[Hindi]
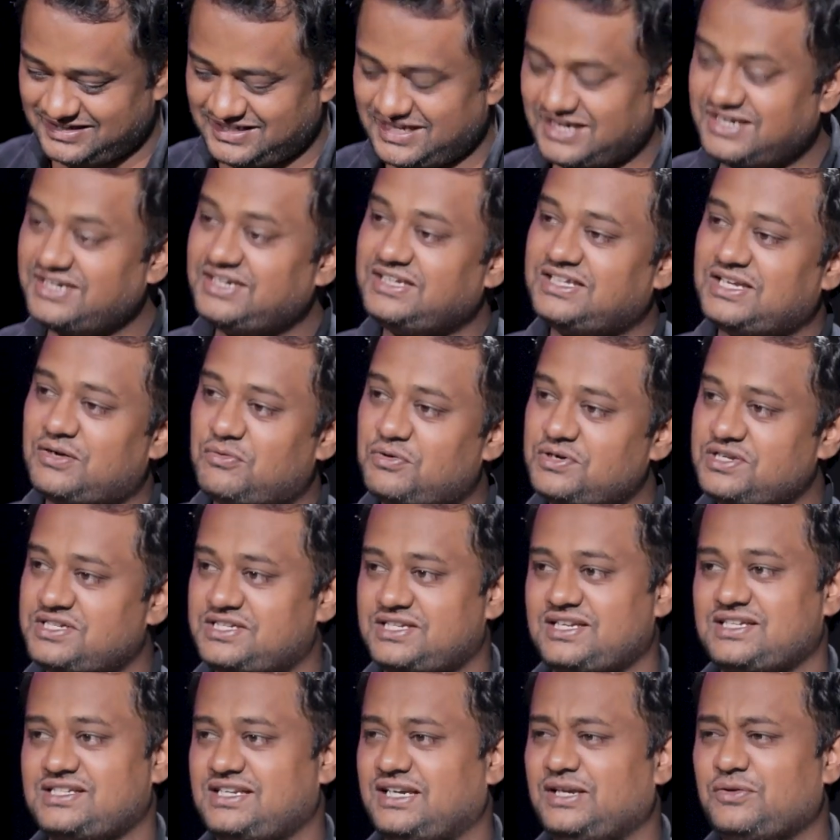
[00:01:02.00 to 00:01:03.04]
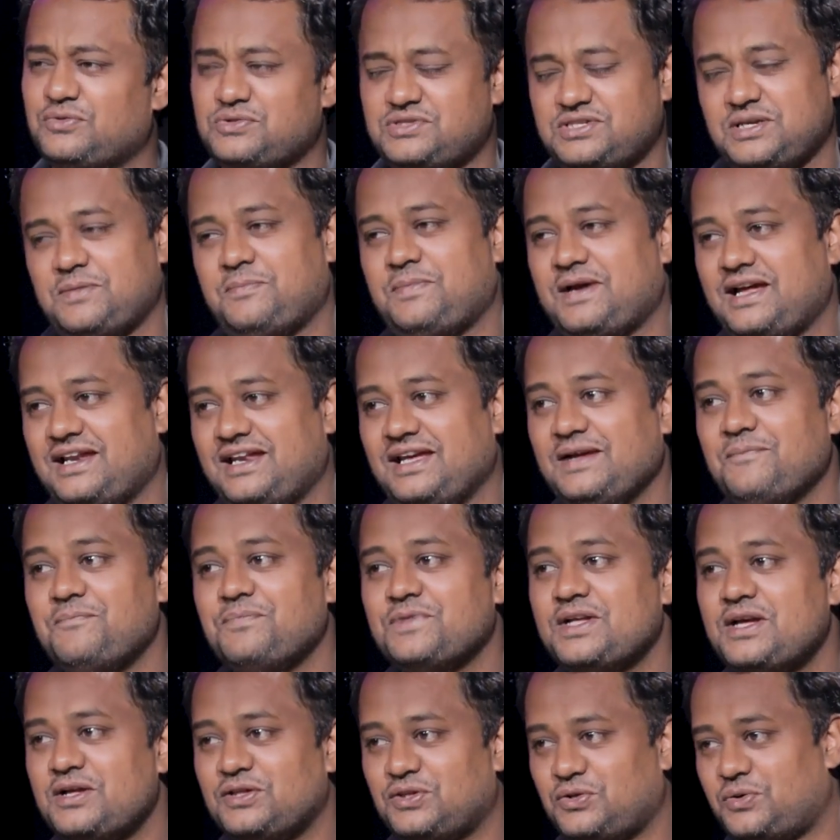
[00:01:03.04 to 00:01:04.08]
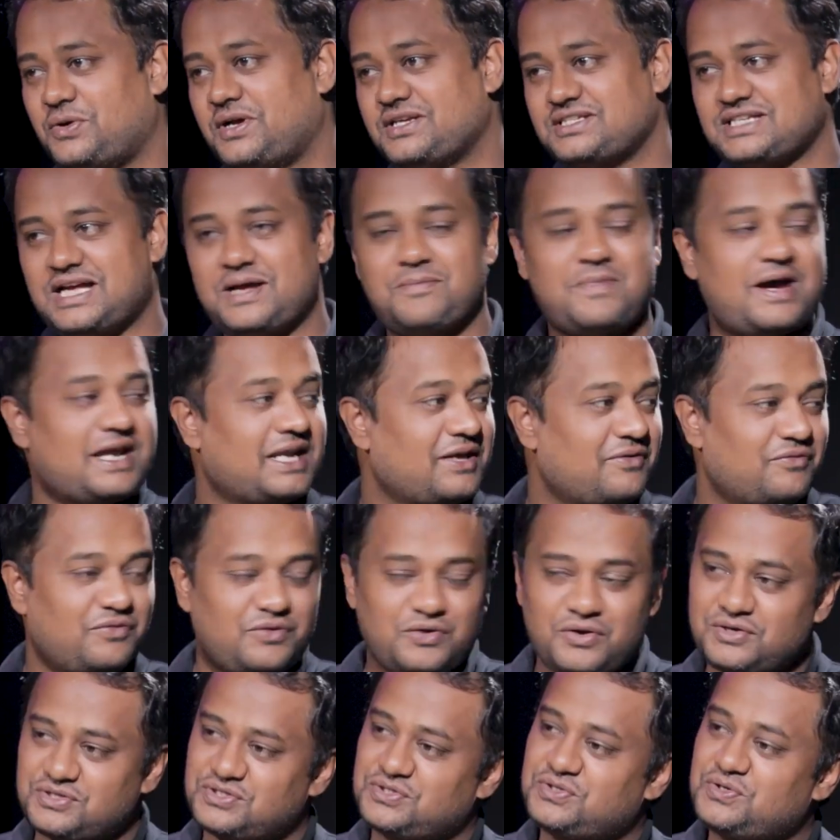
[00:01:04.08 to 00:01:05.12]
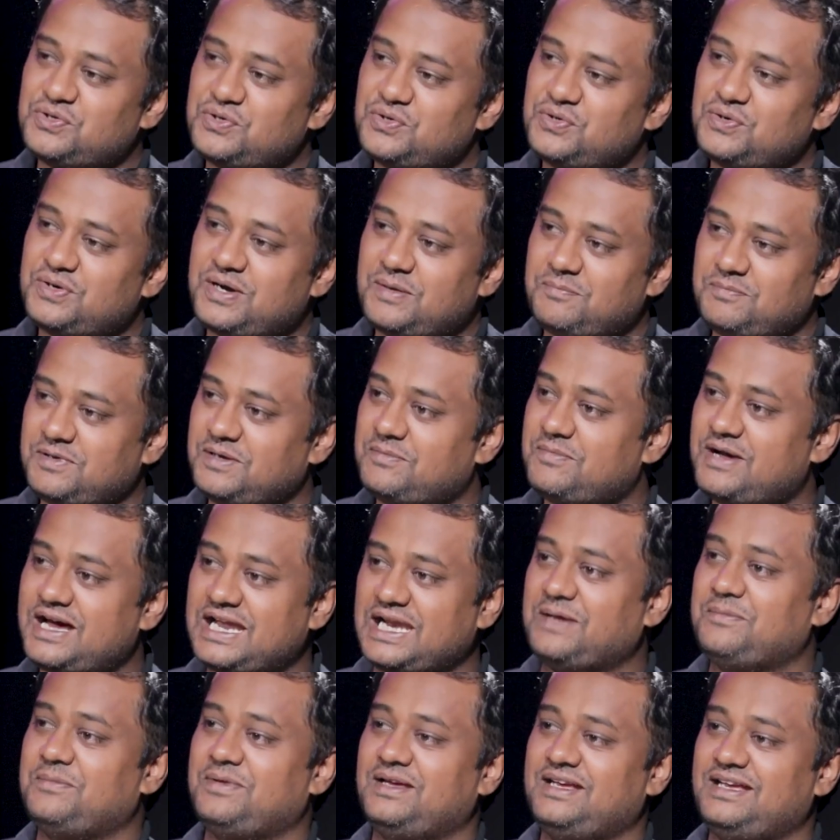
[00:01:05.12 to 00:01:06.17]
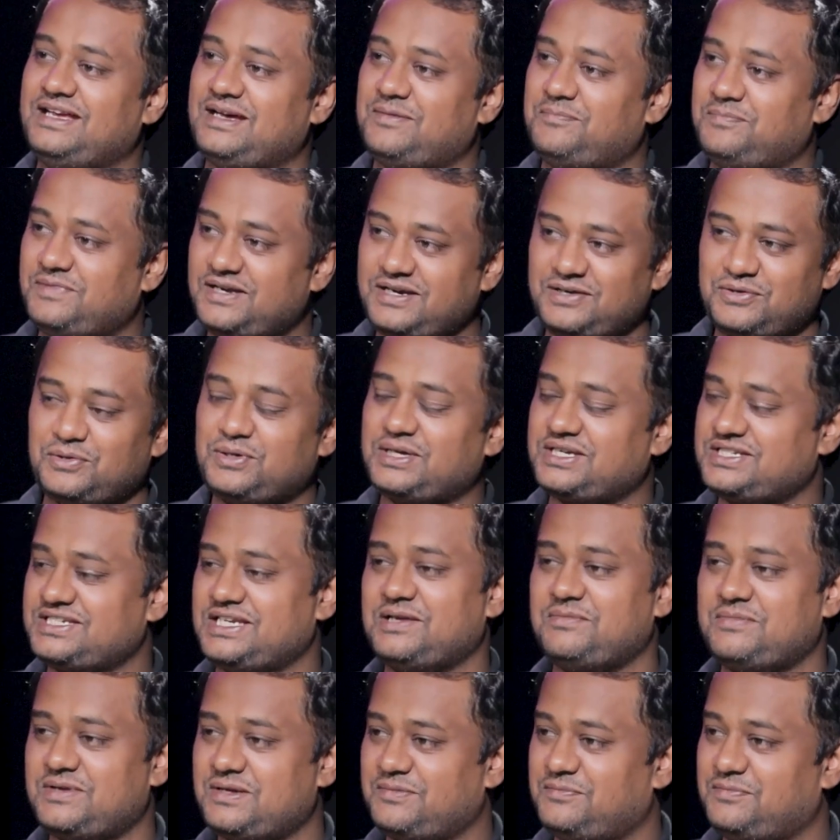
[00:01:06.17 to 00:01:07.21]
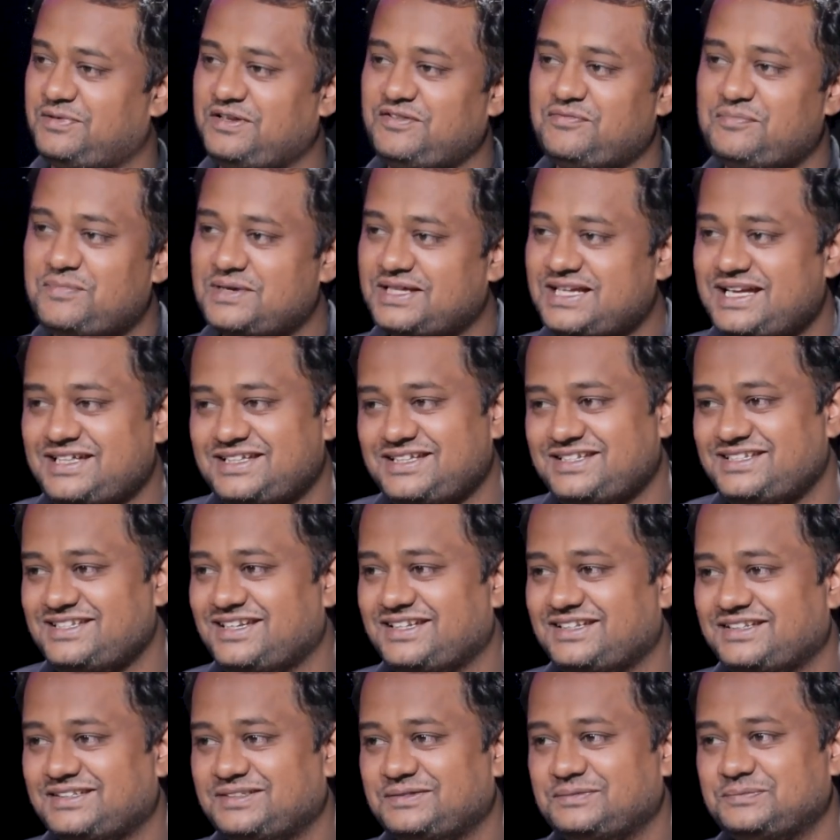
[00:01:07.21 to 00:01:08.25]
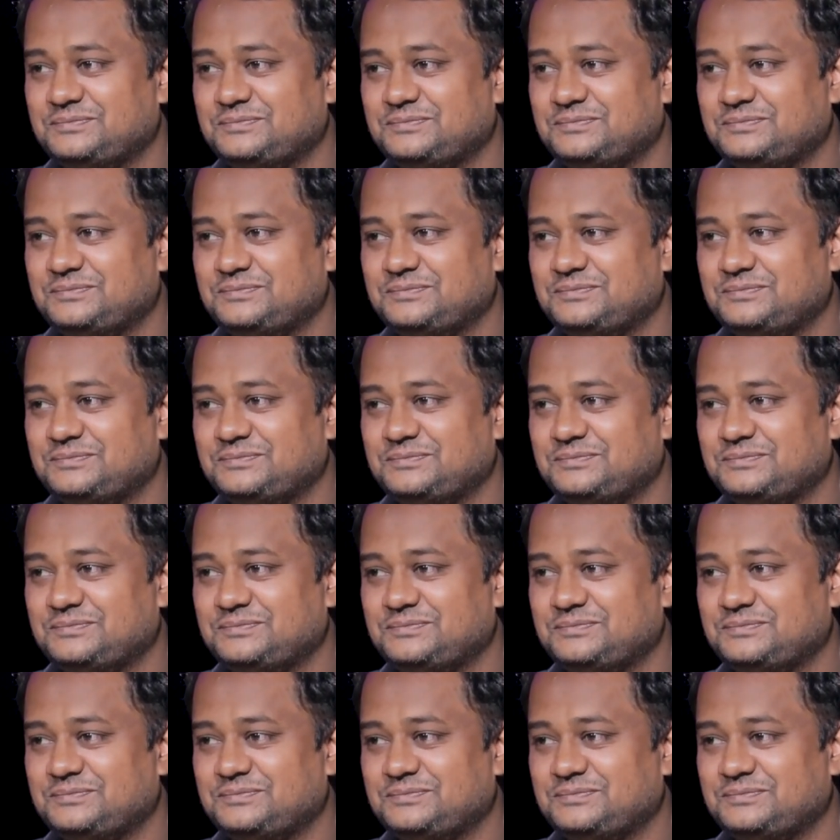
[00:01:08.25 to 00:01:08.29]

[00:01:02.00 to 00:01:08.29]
जर्नी था वो डिस्कस करें उससे पहले थोड़ा सा हमारे व्यूअर्स को अपने बारे में अपना इंट्रोडक्शन एक बार ब्रीफ बता दीजिए